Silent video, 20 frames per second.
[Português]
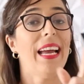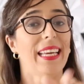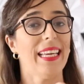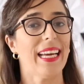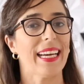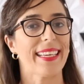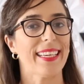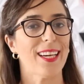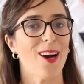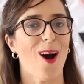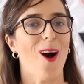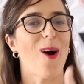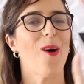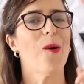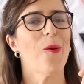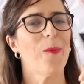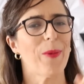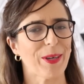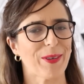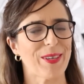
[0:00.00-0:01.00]
E aqui,
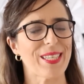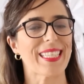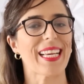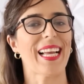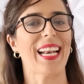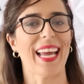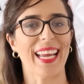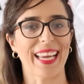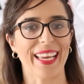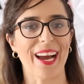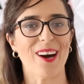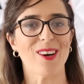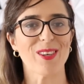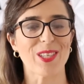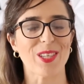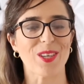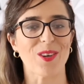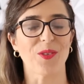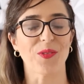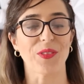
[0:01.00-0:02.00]
ó, uma coisa legal
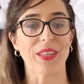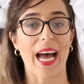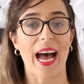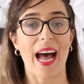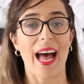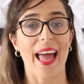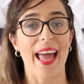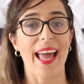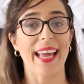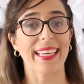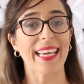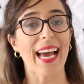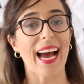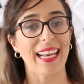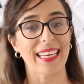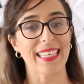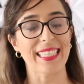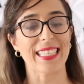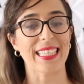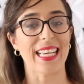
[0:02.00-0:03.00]
de contar é que a
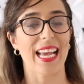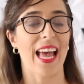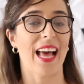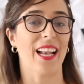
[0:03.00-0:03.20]
Alice,